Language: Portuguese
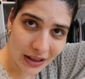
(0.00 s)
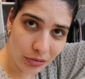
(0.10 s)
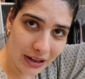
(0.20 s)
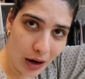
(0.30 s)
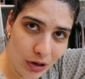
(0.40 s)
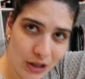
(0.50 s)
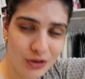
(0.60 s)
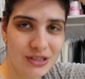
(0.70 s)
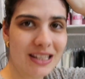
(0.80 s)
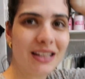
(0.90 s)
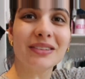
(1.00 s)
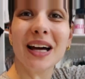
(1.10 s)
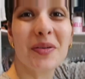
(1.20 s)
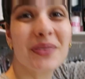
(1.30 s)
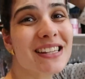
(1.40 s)
não tá oleoso, então
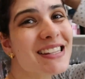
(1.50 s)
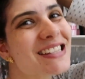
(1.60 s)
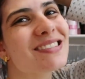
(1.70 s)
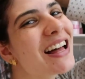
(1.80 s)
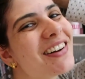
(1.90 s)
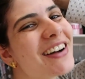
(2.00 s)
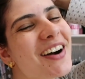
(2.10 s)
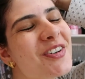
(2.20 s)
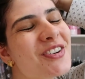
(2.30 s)
não preciso lavar